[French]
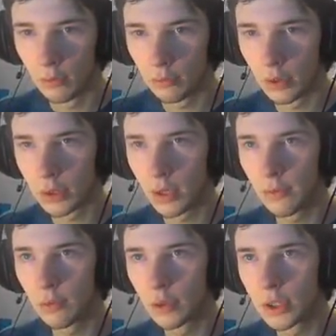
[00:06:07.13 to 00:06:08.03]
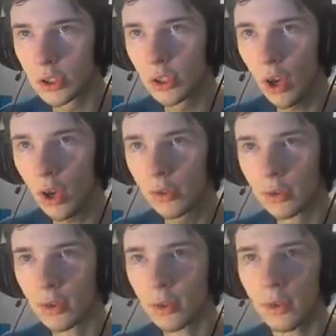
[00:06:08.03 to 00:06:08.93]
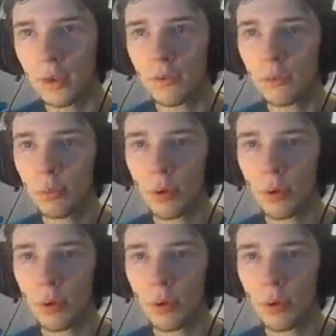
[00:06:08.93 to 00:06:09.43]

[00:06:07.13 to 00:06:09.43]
Vous nagez avec vos t-shirts Vous